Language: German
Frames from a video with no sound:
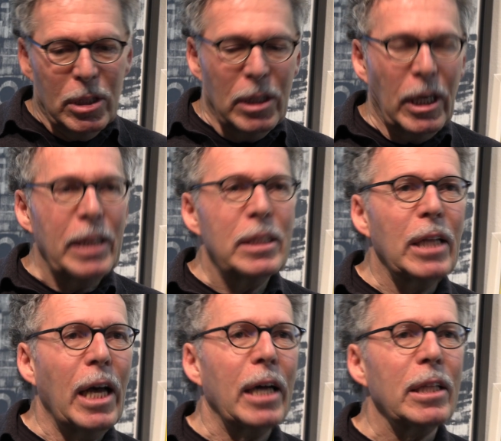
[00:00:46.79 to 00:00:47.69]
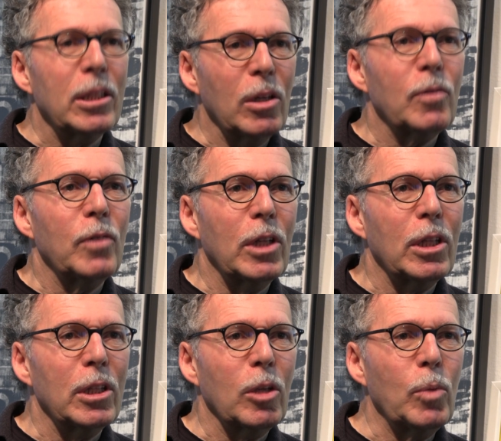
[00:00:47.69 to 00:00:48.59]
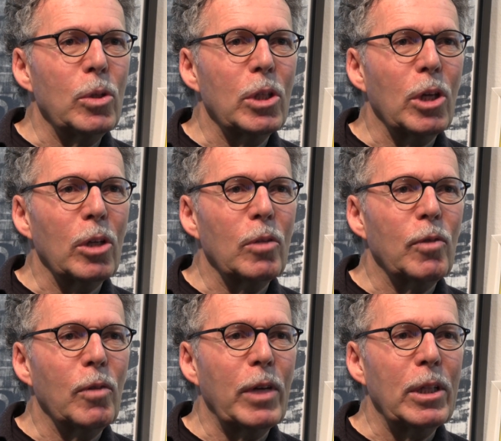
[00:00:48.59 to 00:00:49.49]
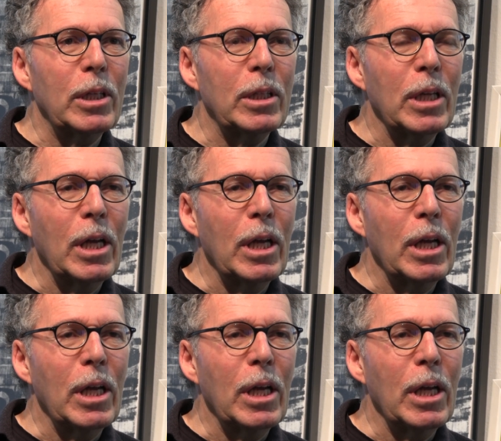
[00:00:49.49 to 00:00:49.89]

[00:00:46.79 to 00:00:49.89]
den Rest der Erde dann für den Gemüsegarten verwendet.